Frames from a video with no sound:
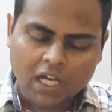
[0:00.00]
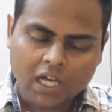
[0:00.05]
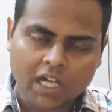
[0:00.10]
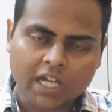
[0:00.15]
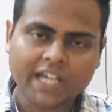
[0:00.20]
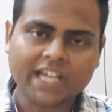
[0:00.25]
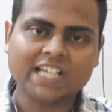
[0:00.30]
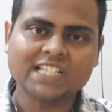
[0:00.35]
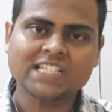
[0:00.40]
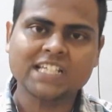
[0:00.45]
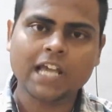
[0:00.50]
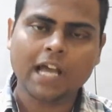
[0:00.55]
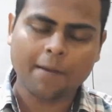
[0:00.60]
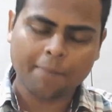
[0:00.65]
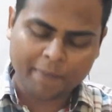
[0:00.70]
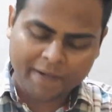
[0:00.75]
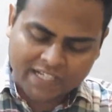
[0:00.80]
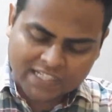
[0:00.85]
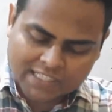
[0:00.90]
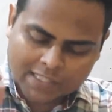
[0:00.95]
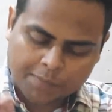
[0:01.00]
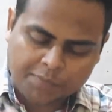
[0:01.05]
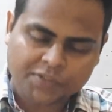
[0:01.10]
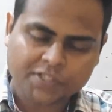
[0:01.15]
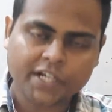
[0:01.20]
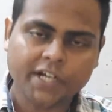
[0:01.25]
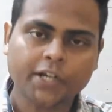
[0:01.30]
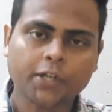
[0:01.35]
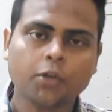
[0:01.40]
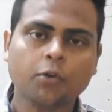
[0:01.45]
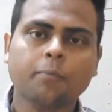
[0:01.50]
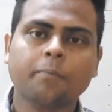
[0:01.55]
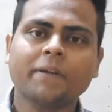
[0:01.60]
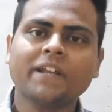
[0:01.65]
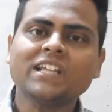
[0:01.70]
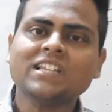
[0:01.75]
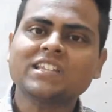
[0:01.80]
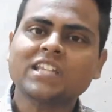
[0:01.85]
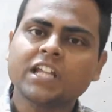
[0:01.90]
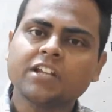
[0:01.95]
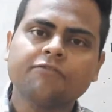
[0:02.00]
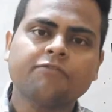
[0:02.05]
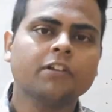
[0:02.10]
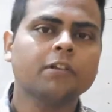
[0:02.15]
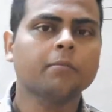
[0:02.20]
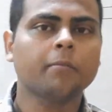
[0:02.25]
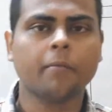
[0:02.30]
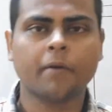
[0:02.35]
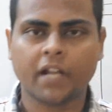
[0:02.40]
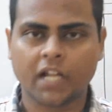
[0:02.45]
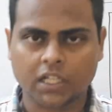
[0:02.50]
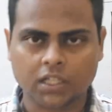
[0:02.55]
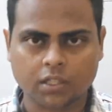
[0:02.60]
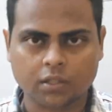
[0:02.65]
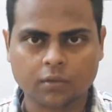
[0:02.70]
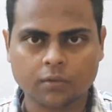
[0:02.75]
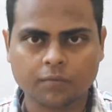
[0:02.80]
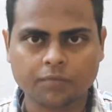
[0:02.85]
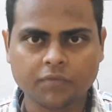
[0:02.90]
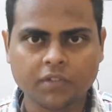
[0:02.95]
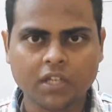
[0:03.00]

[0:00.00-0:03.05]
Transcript: आ, किसी अपने सबस्टेट के ऊपर एक थिन फिल्म बनाते हो